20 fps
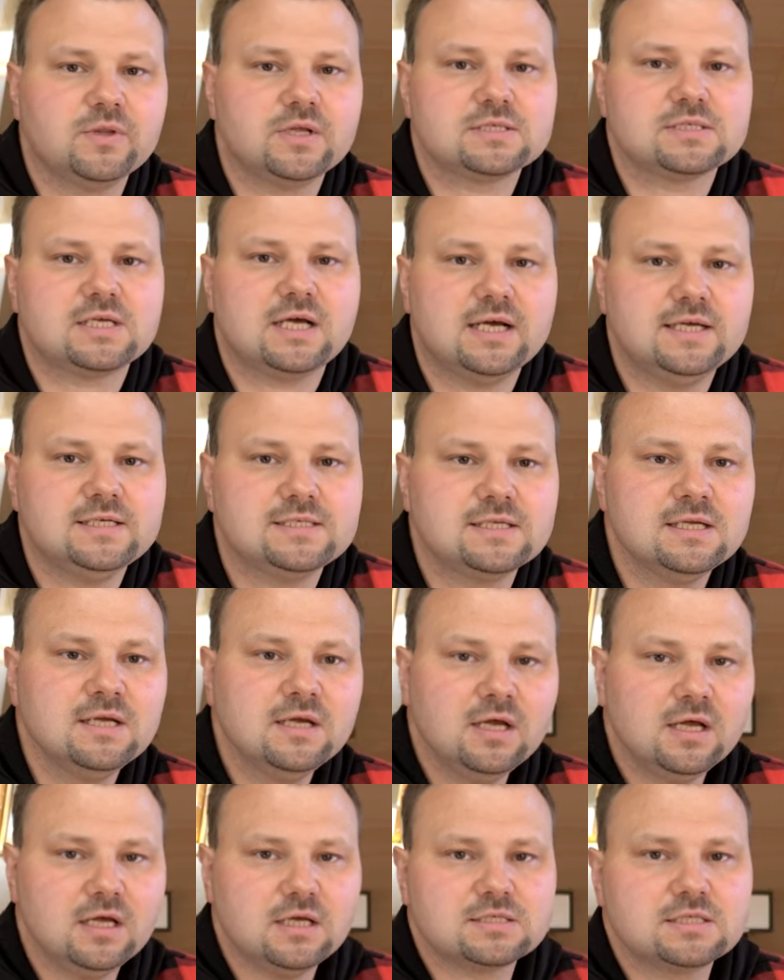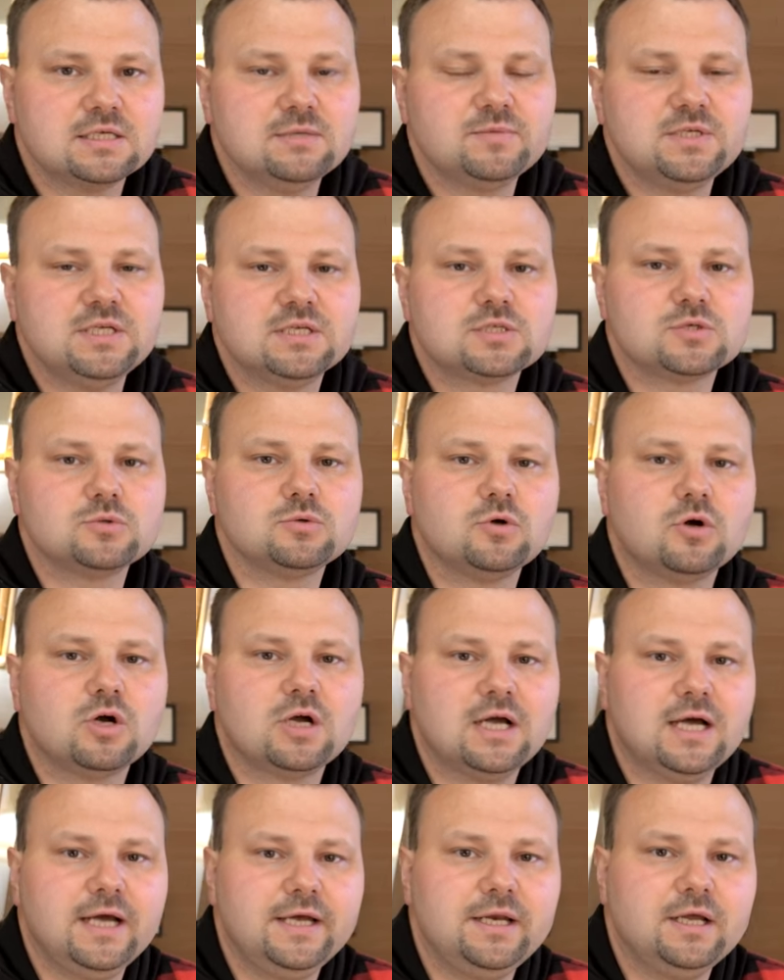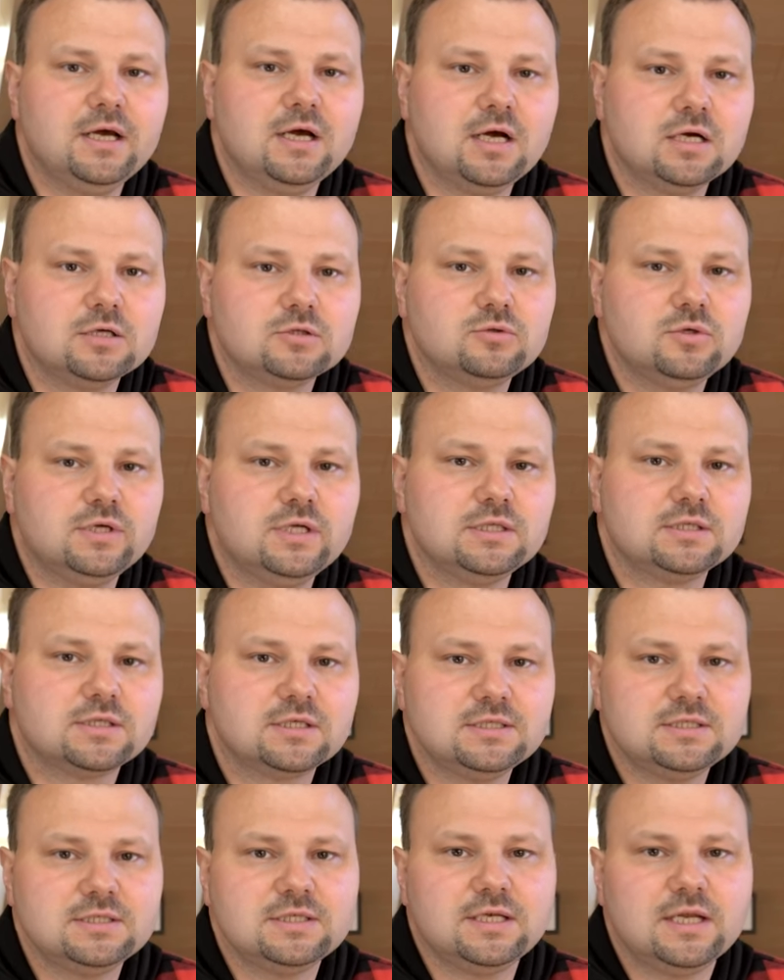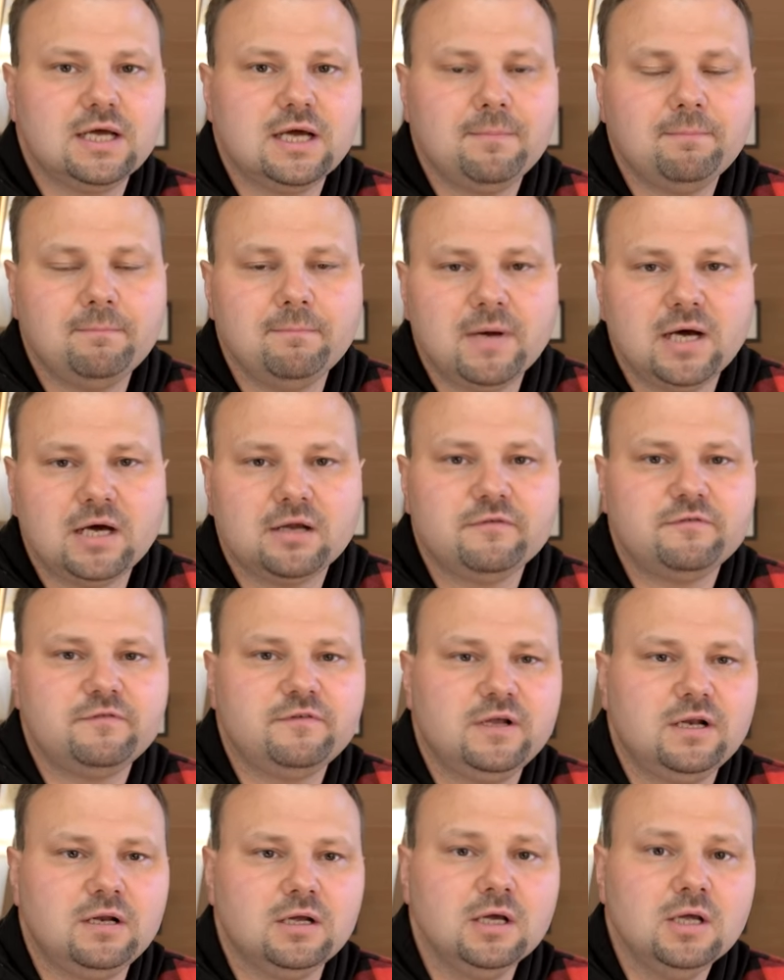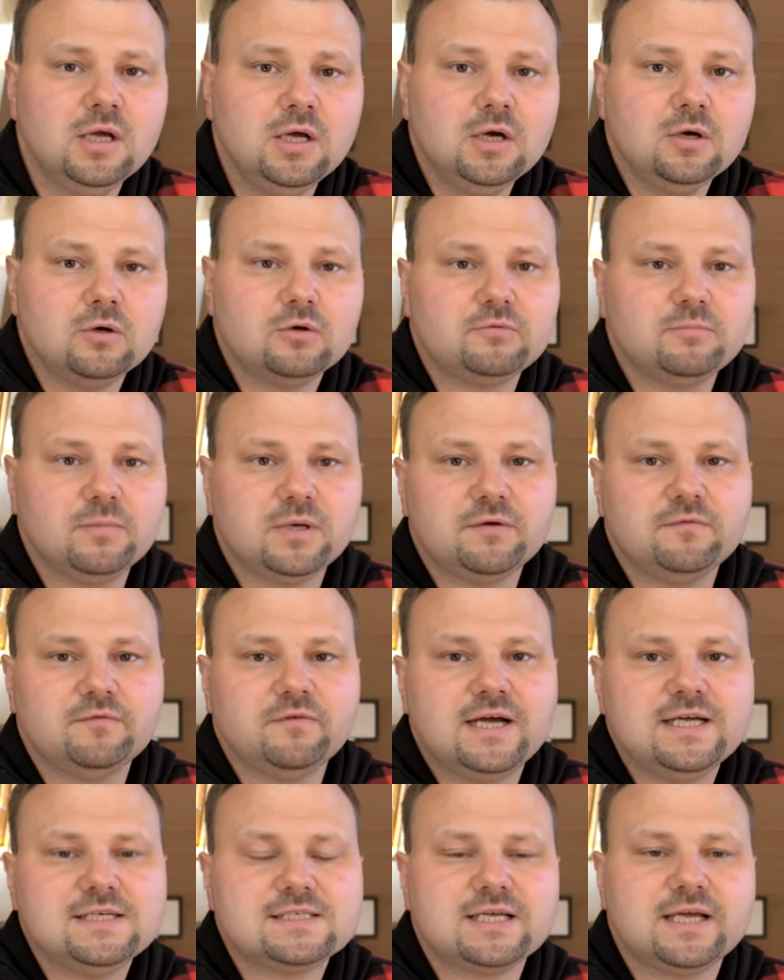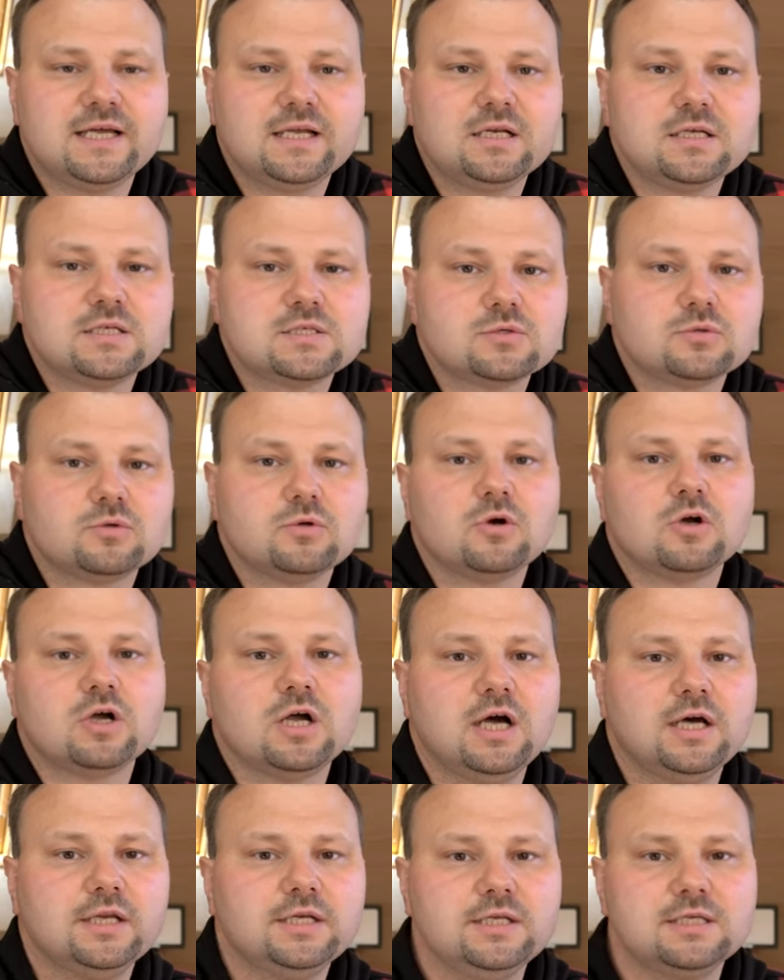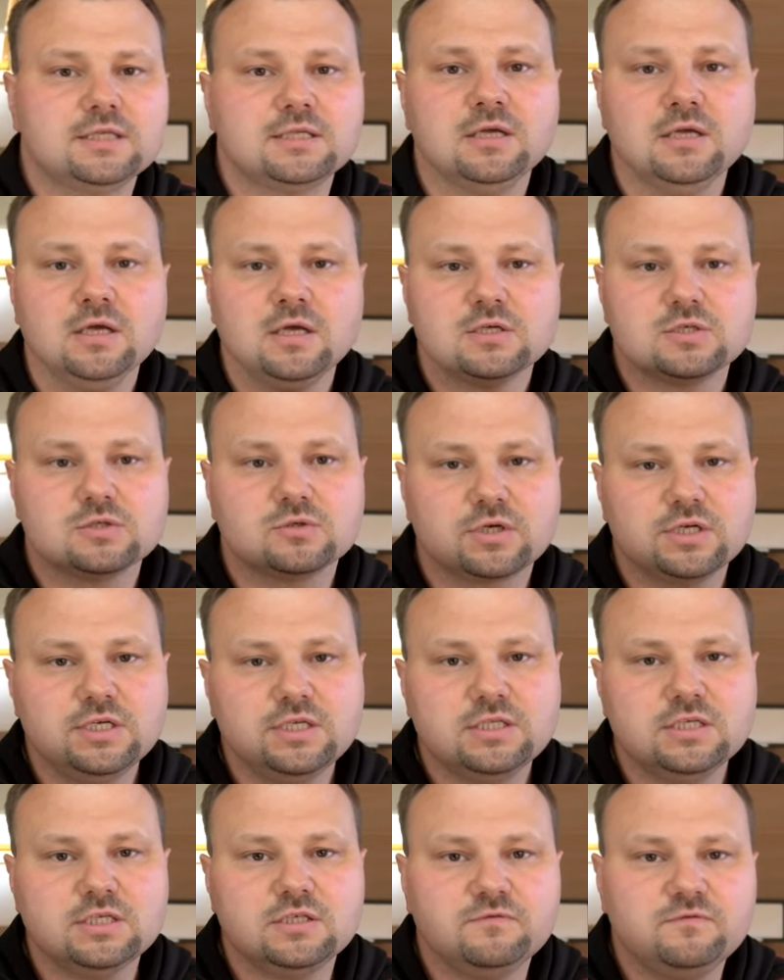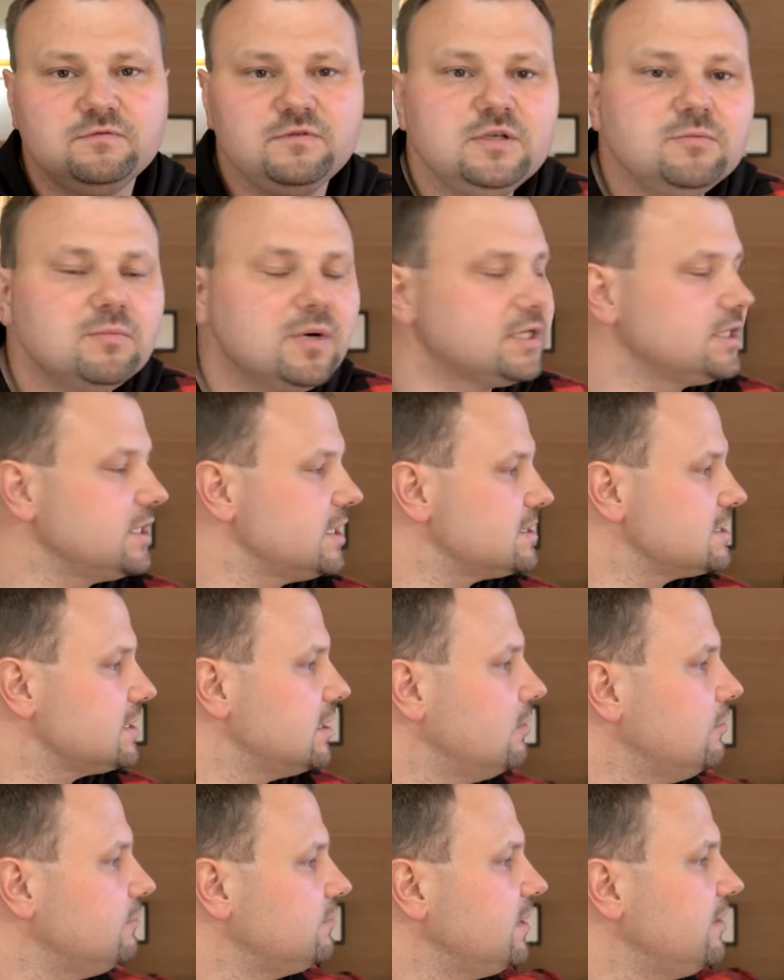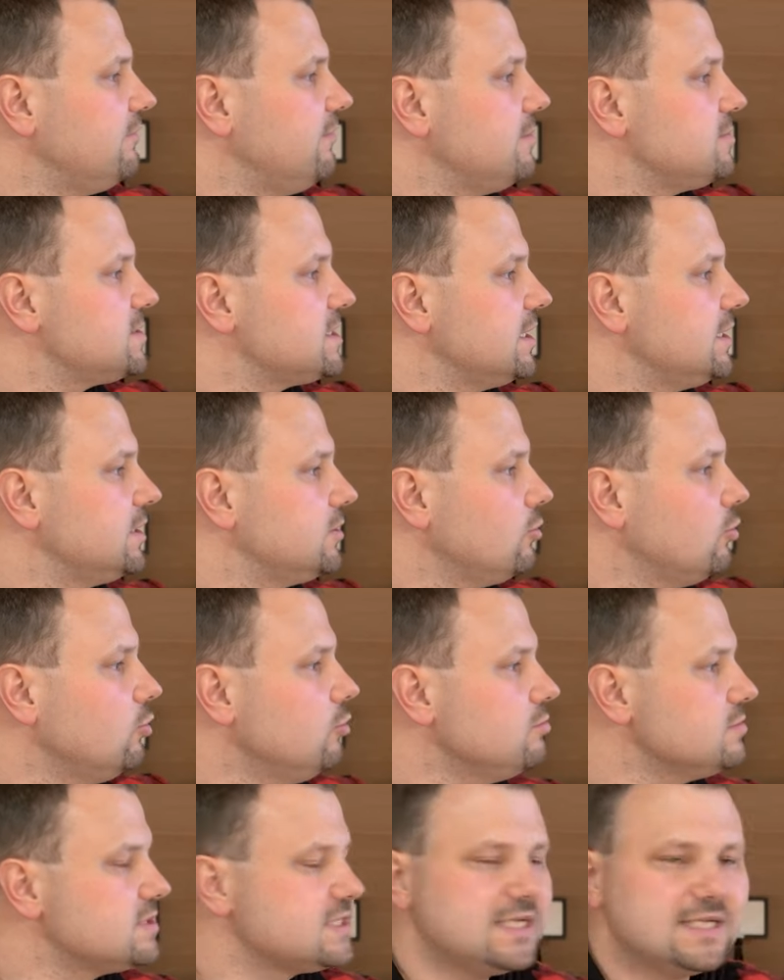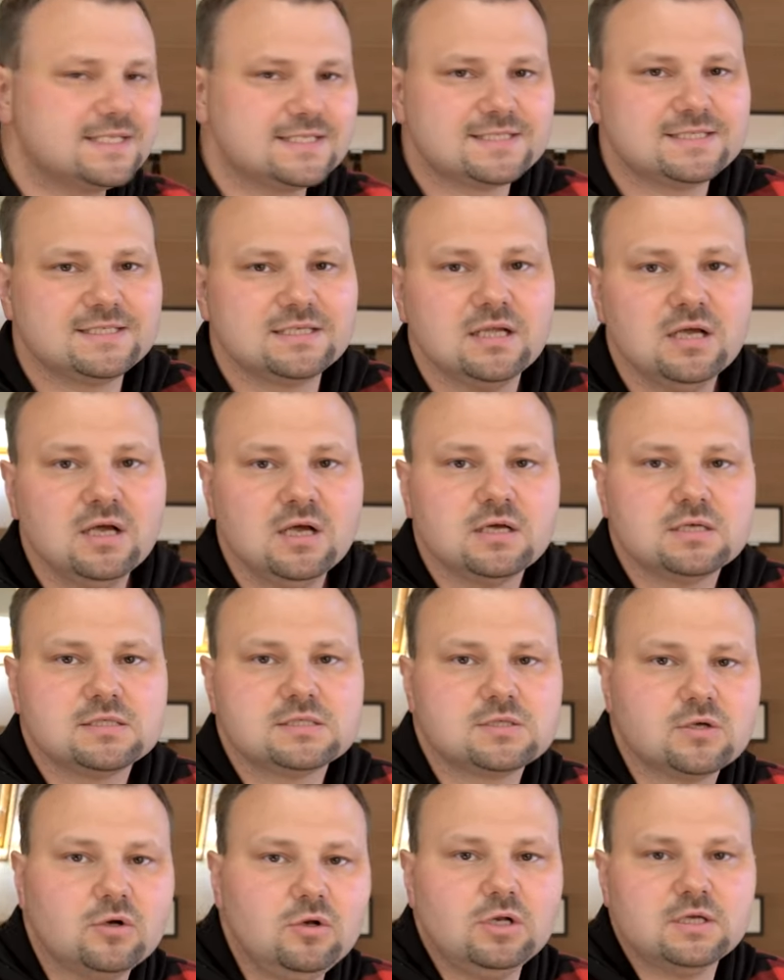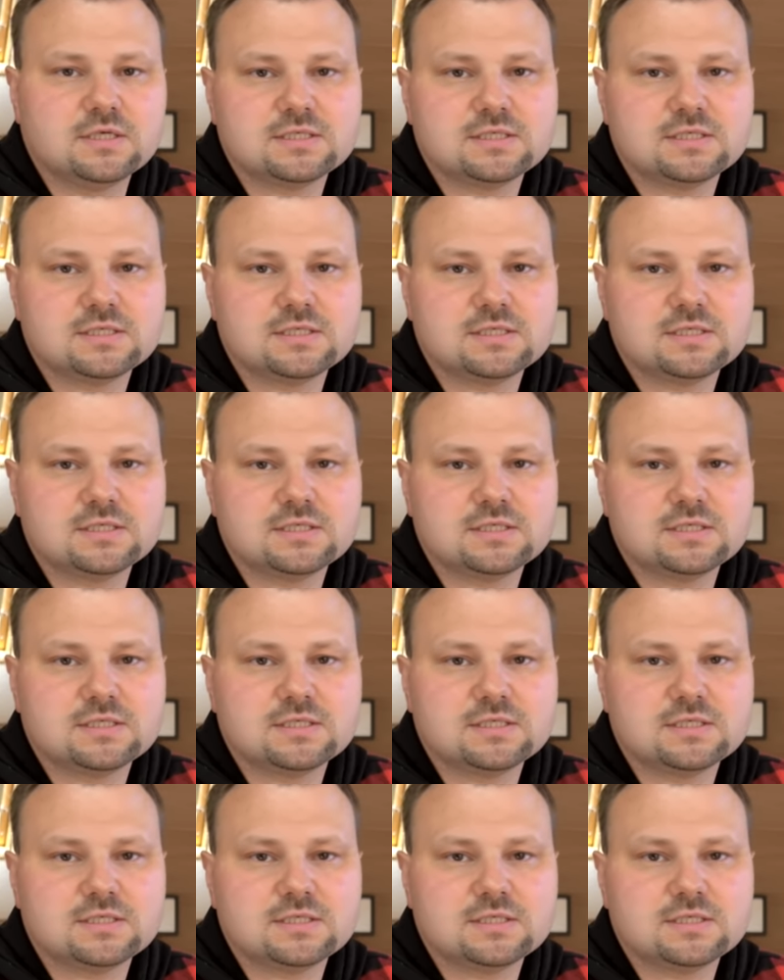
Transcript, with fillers: Das heißt, es gibt hierzu noch keine aktuellen richtigen Abmahnfälle und man weiß eigentlich so noch gar nicht so richtig, wie man das auf der Webseite umsetzen soll.